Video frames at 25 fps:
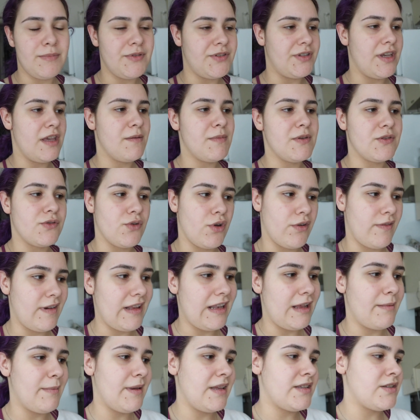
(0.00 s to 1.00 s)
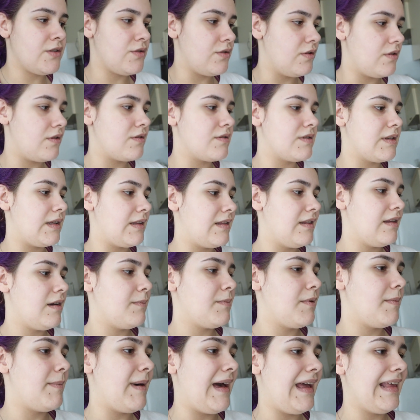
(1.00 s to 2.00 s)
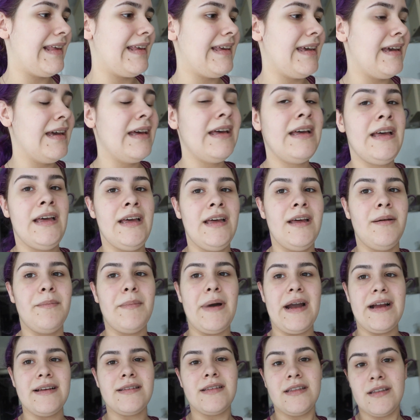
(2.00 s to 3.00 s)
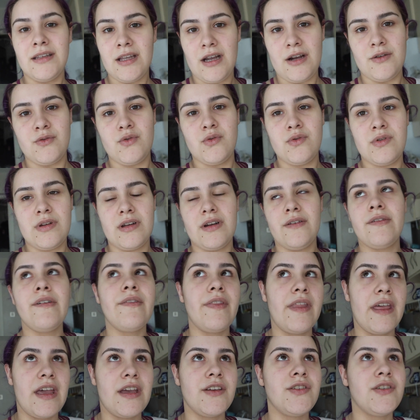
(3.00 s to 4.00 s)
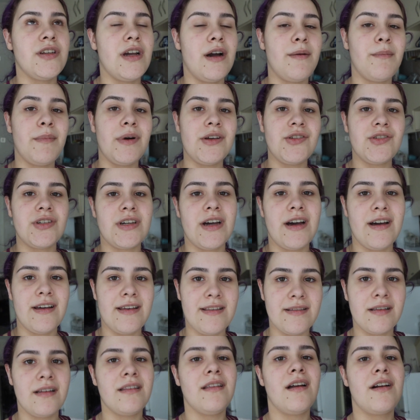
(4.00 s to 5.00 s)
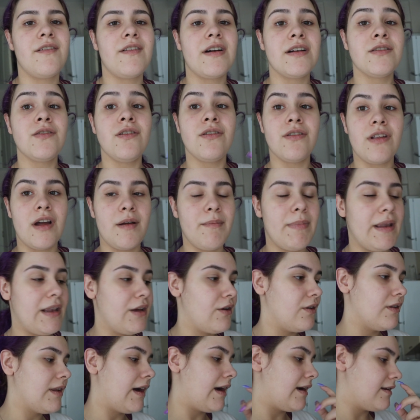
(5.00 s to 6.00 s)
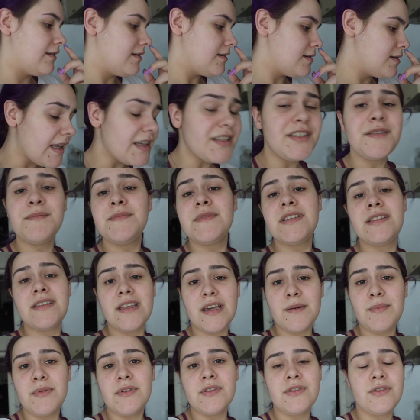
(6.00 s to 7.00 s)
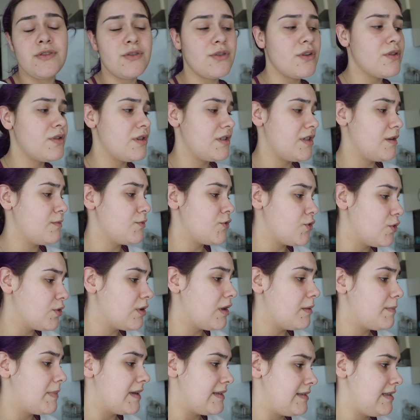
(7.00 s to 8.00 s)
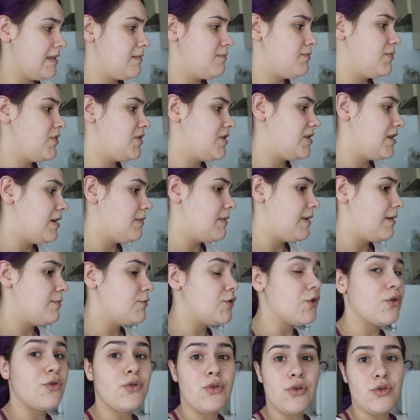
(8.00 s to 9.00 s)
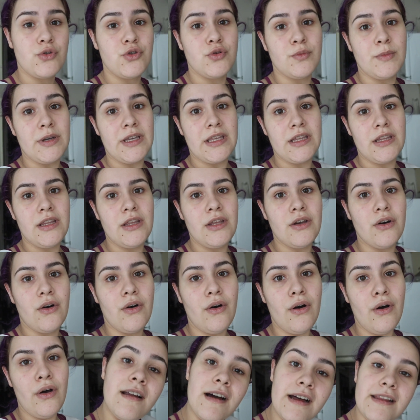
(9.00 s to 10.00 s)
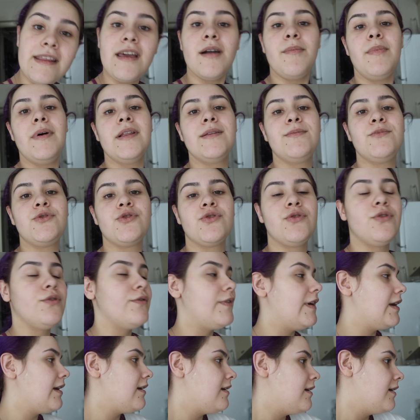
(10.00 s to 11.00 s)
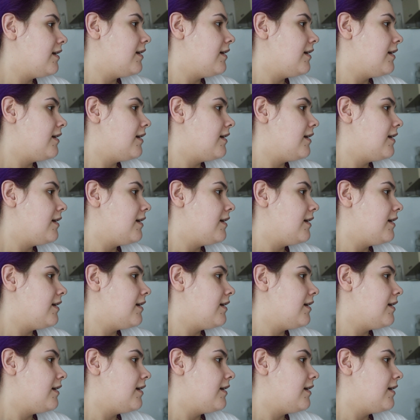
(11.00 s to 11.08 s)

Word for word: bir şey. Biz övelemeç diyoruz adına ama belki Mersin Tarsus tarafında yaşayan başka insanlar varsa onlar biliyorlardır. Şimdi size yapılışını göstereceğim. Çok da basit bir şey. Benim çok da hoşuma gidiyor. Hadi yapalım şunu ve